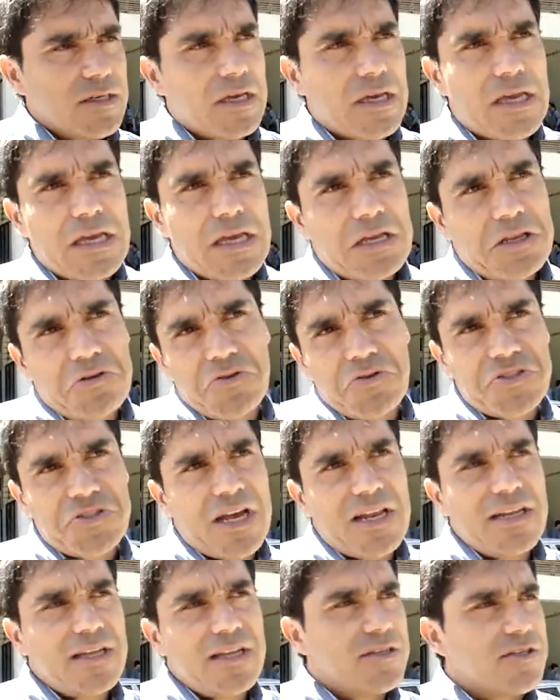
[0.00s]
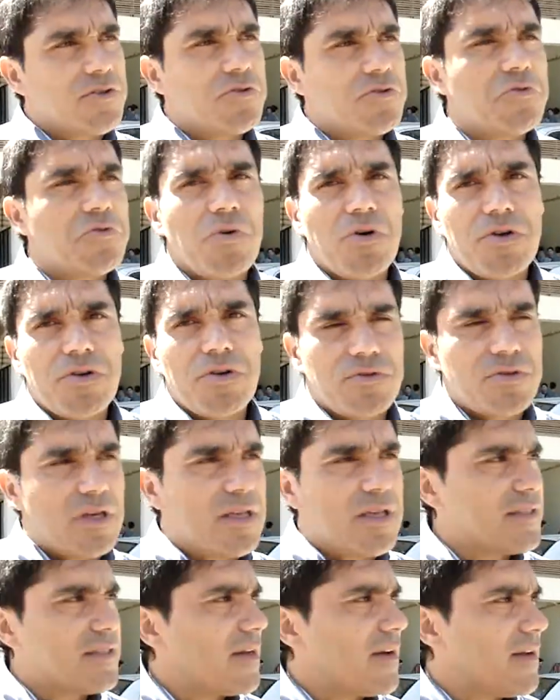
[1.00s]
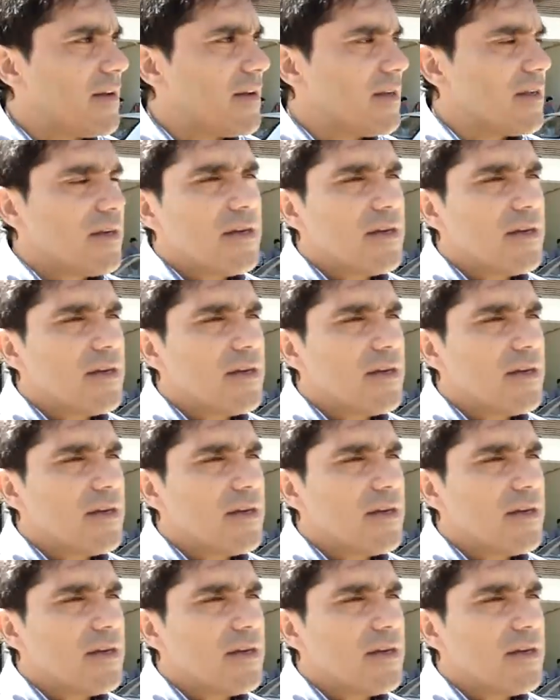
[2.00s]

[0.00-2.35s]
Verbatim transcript: y que no sale entre dos jugadores que ustedes ya saben.